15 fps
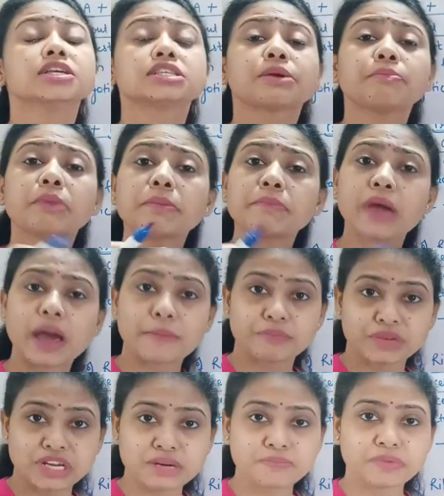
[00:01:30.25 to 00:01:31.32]
सब में
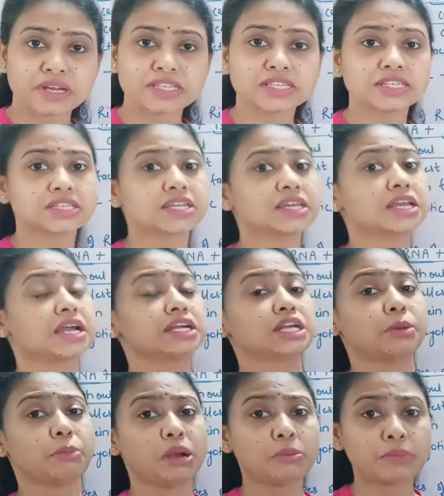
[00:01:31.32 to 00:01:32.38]
मैमब्रेन प्रेजेंट है या
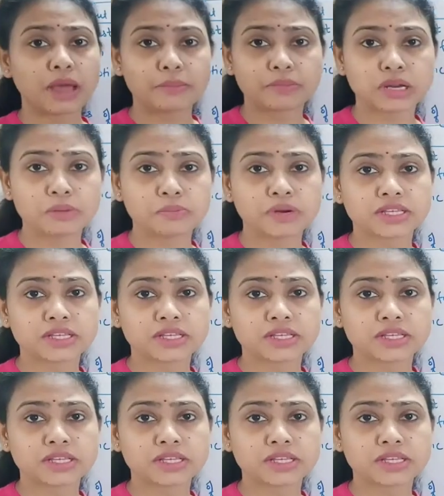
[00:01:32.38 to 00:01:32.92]
डबल मैमब्रेन